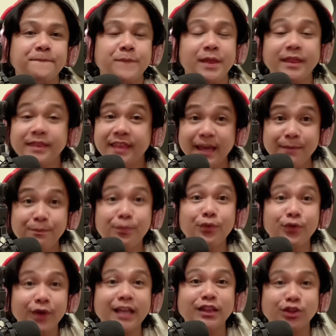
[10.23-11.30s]
hindi
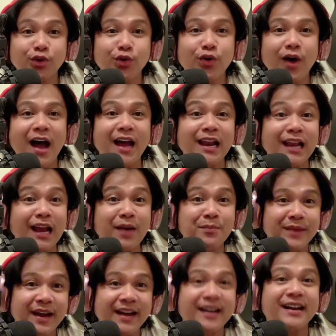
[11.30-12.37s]
po ito
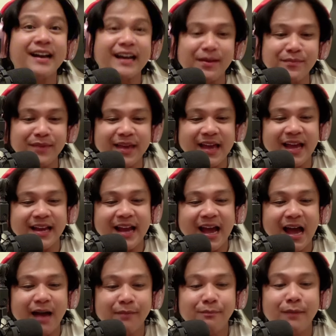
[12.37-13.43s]
alam ng karamihan
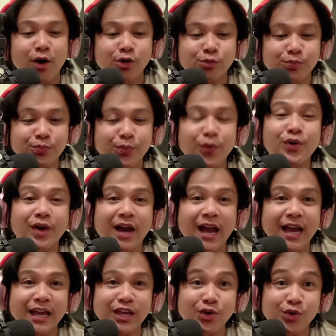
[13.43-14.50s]
na about po
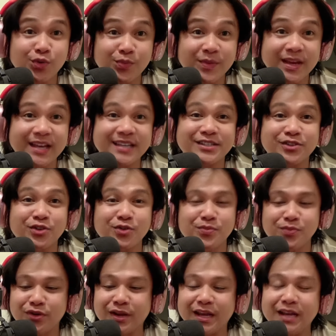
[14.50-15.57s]
kay Yorme Isko
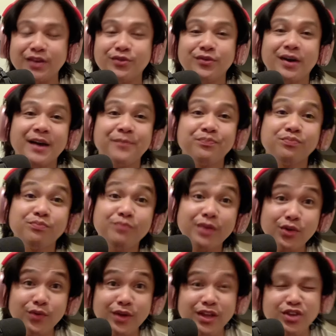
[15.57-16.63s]
Moreno ha.
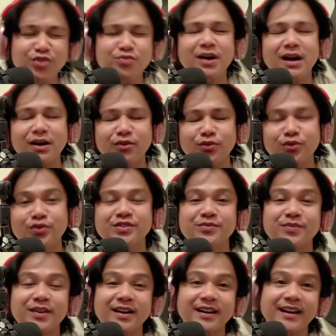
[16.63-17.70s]
Pero inyo mga kuis
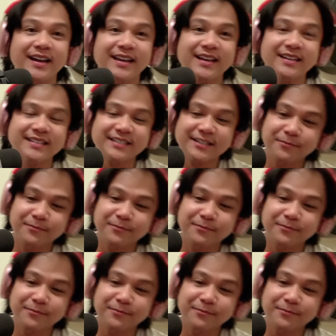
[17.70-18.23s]
mga guys,